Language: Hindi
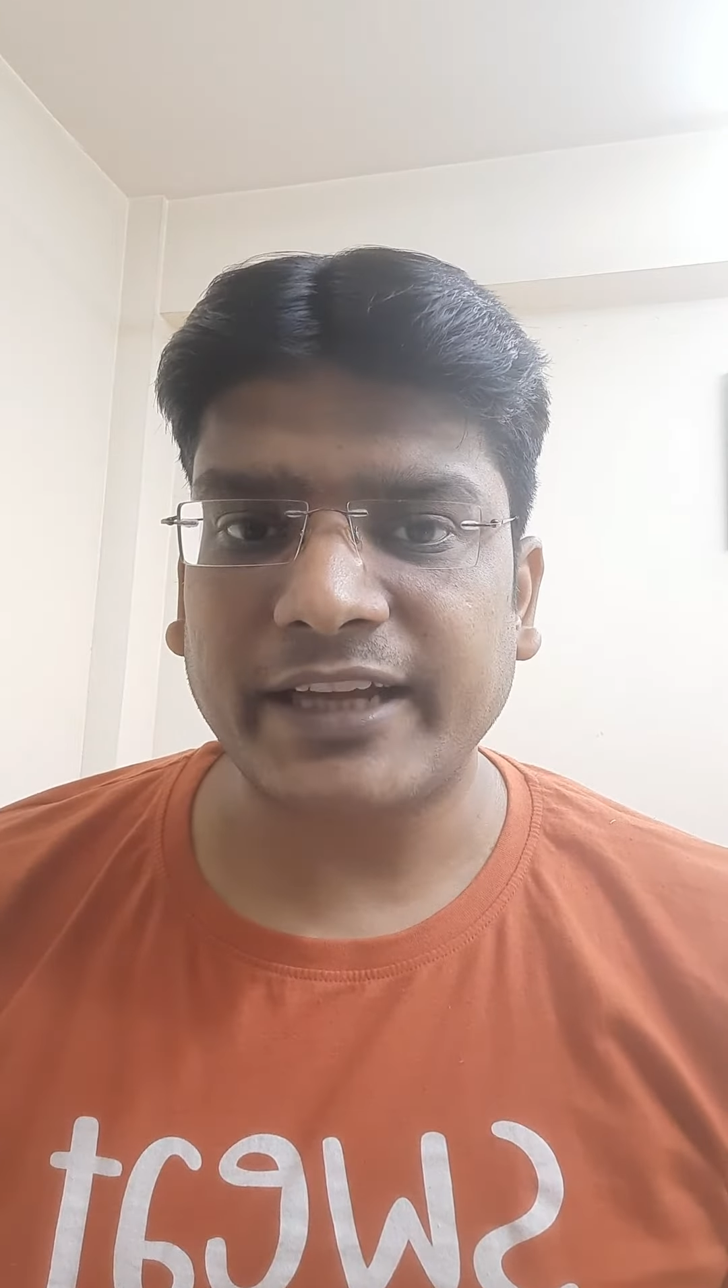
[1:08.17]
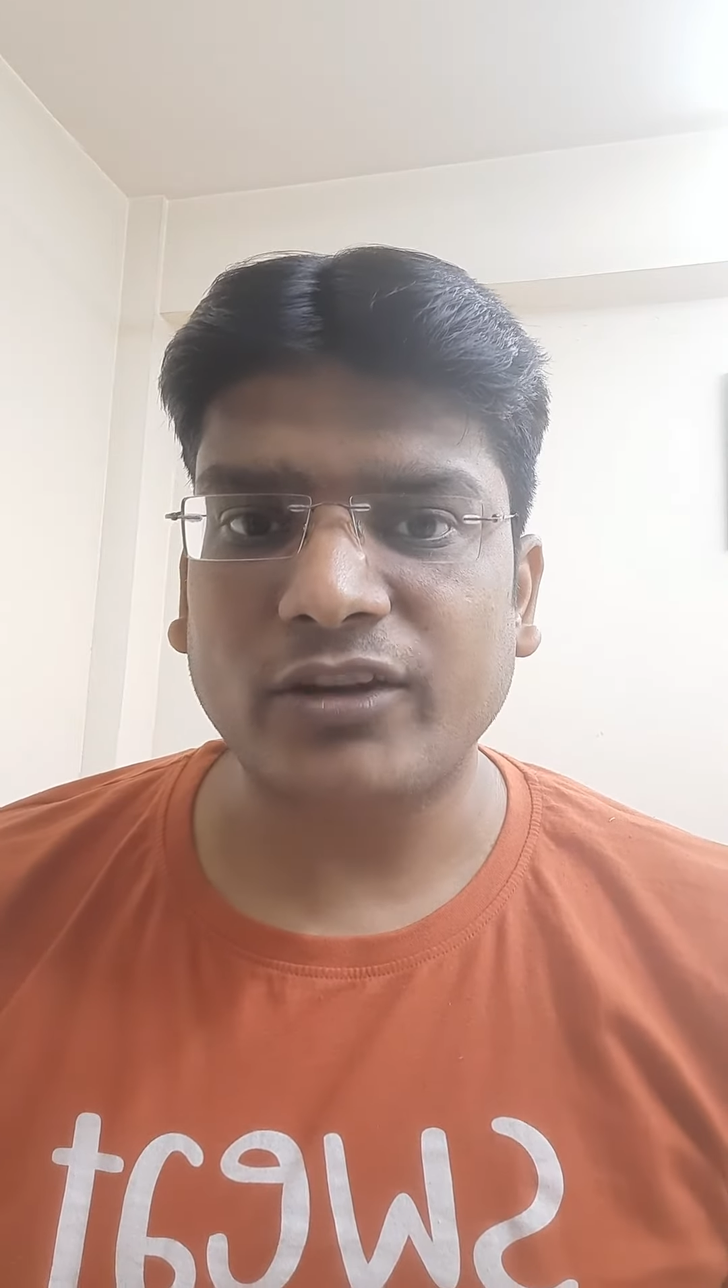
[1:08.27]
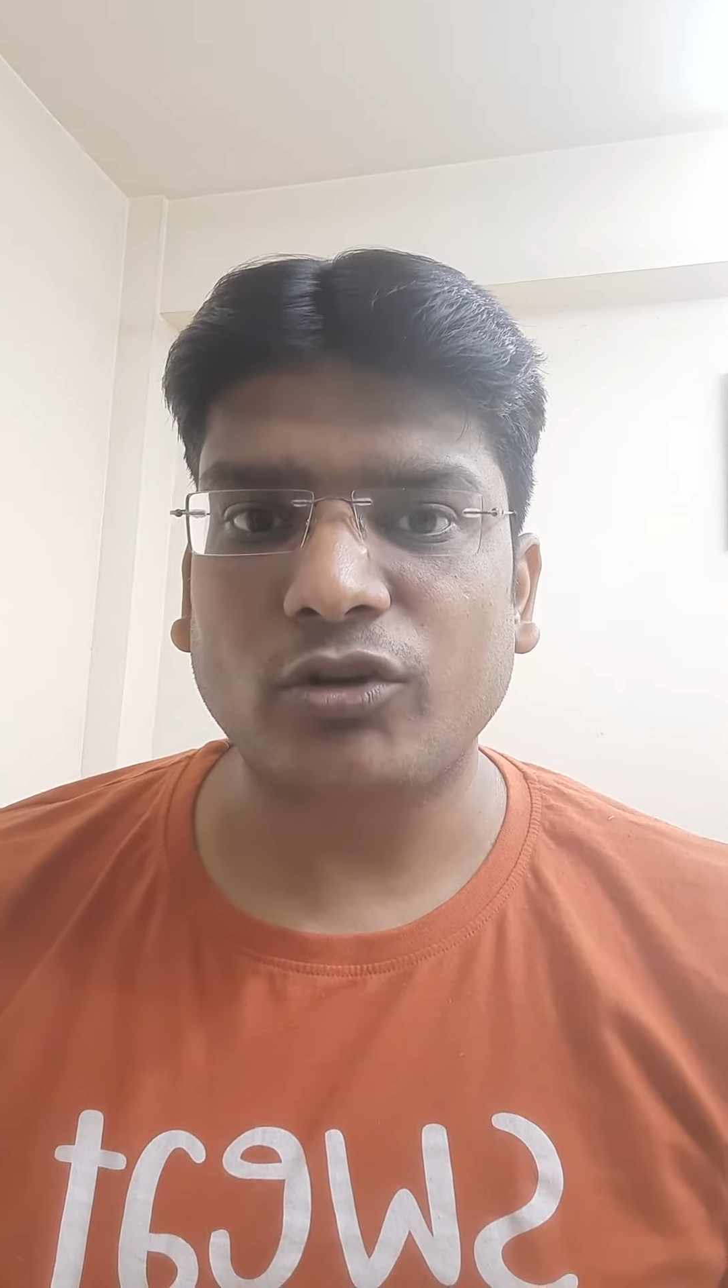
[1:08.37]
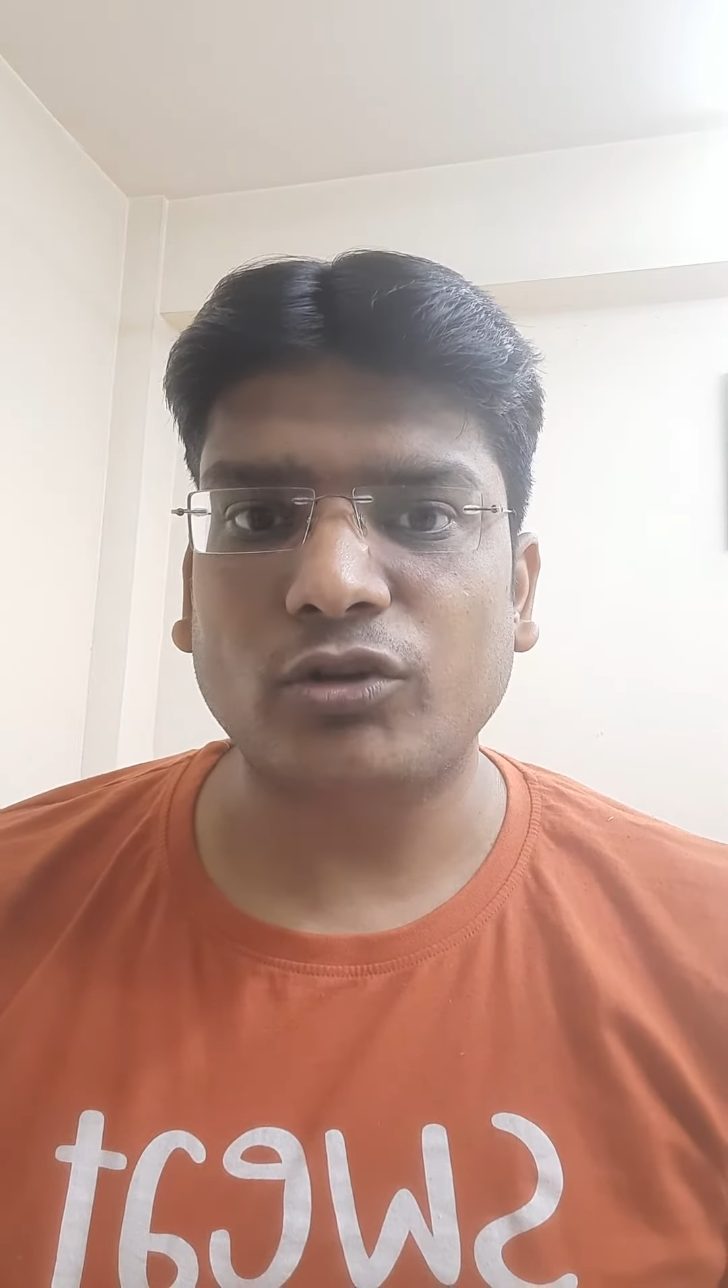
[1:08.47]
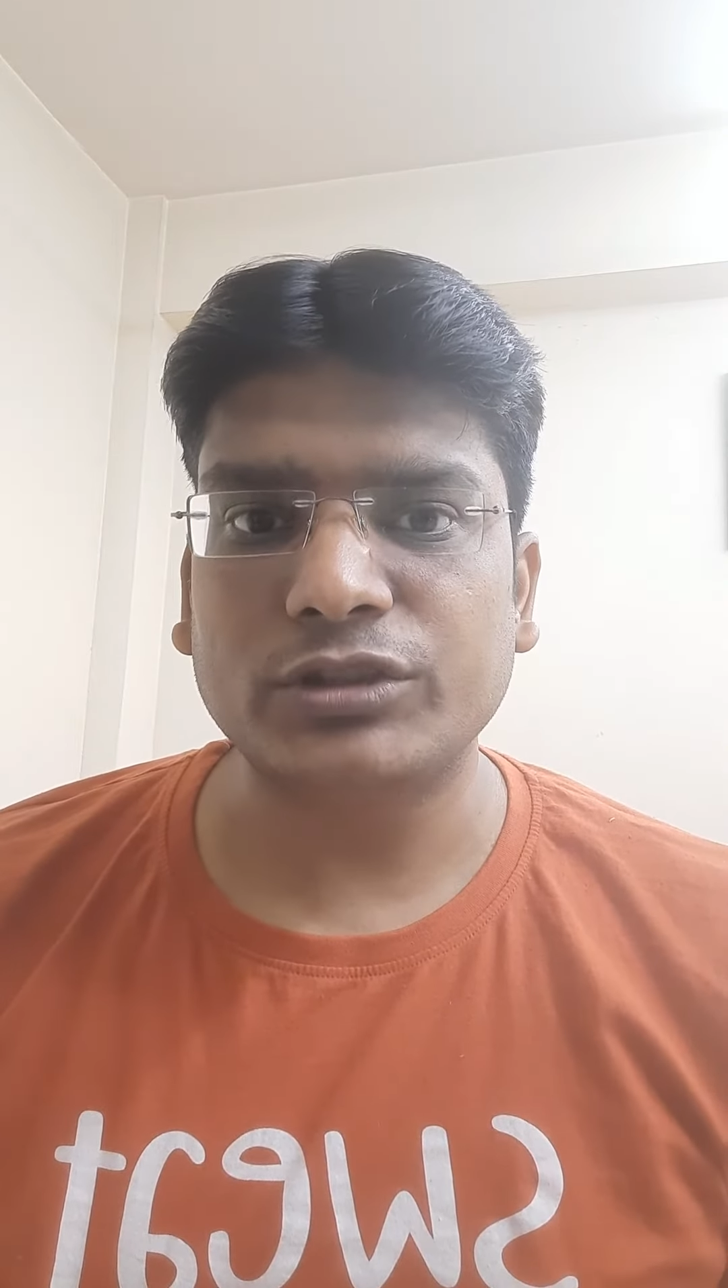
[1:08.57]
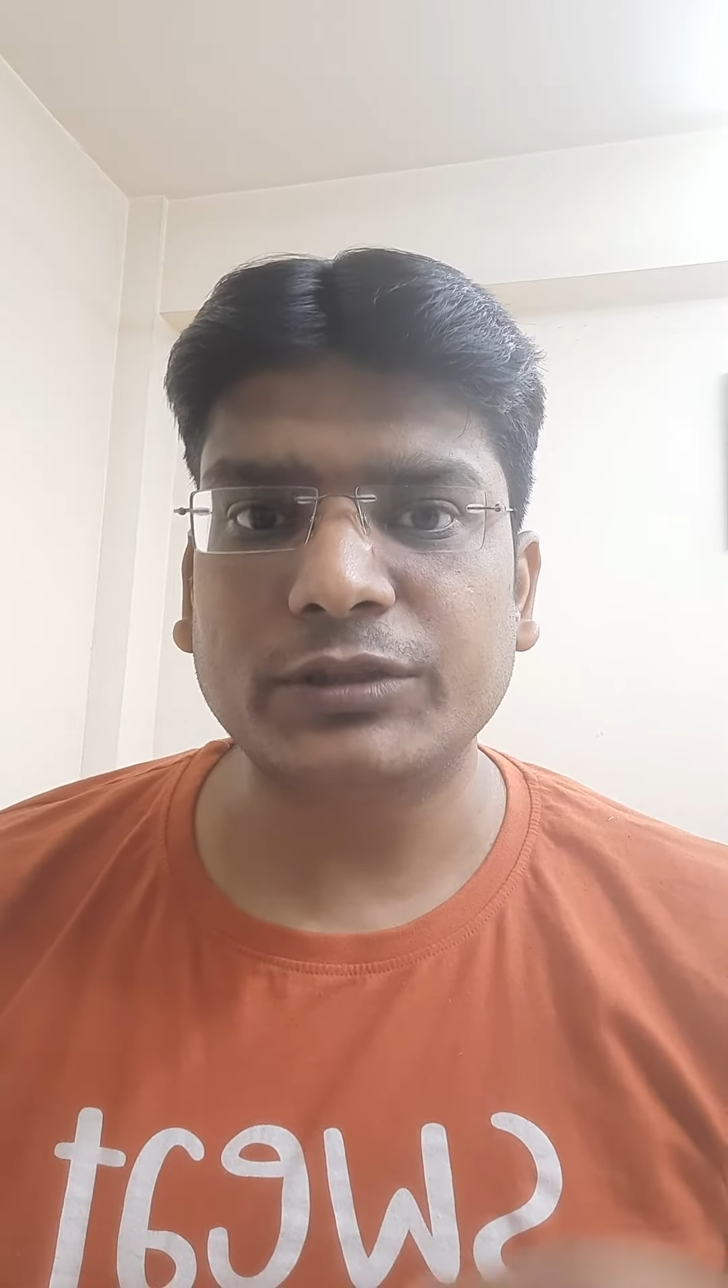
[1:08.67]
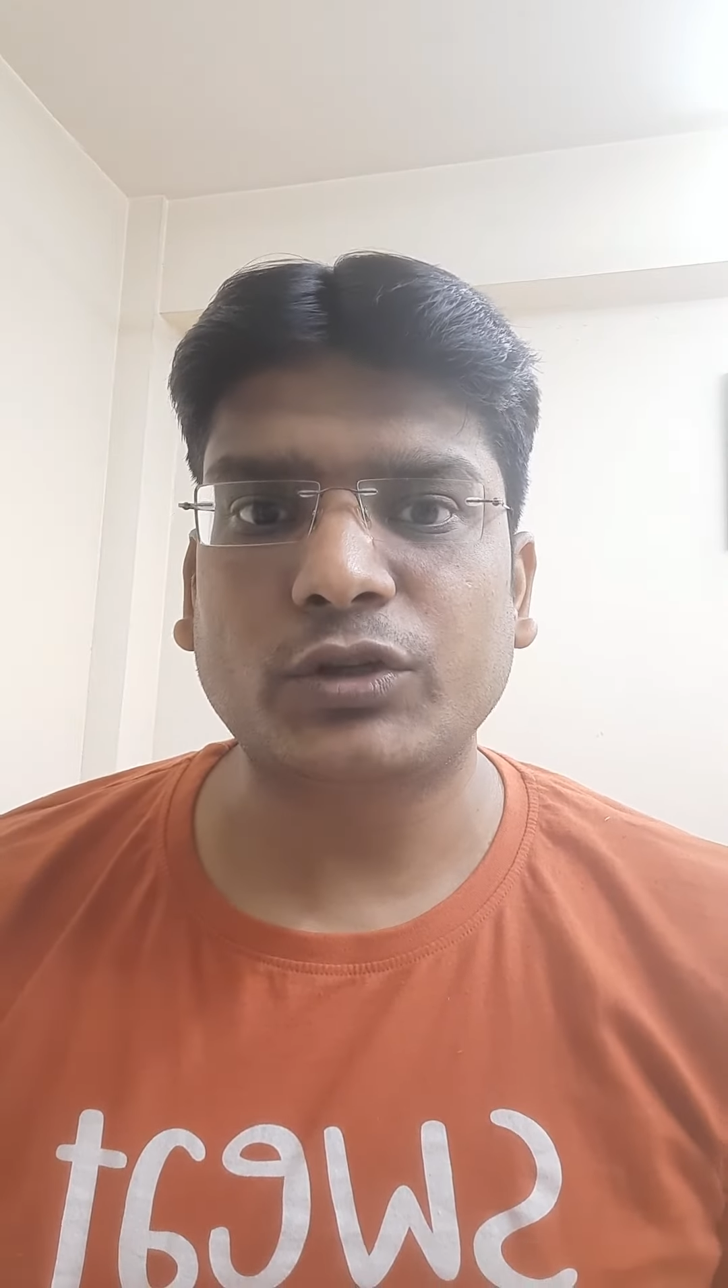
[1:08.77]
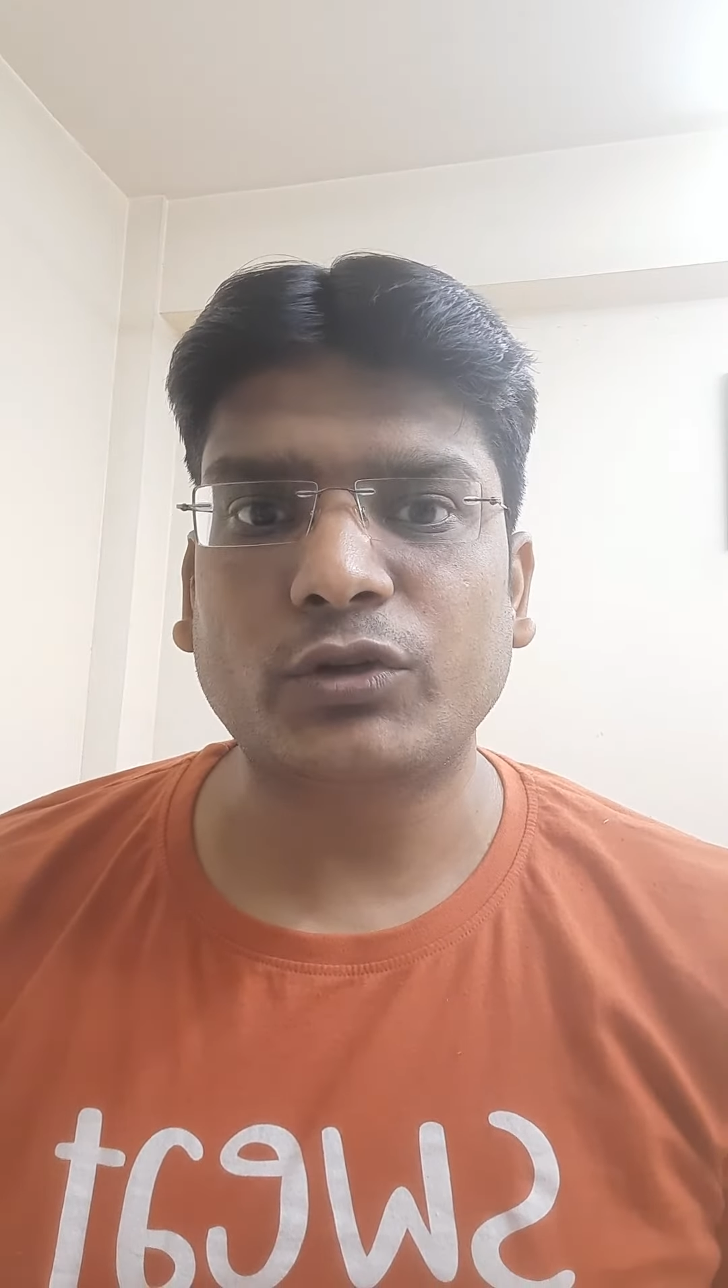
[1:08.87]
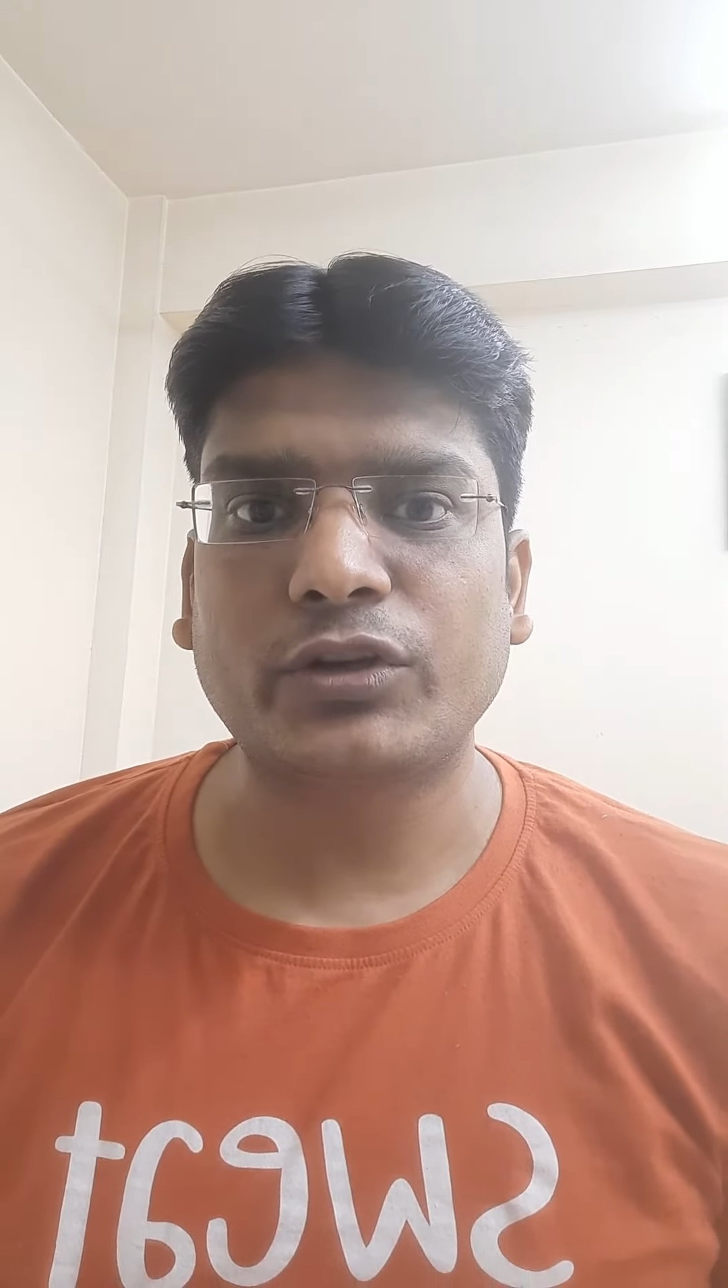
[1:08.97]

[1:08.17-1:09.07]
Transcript: टेक्नोलॉजी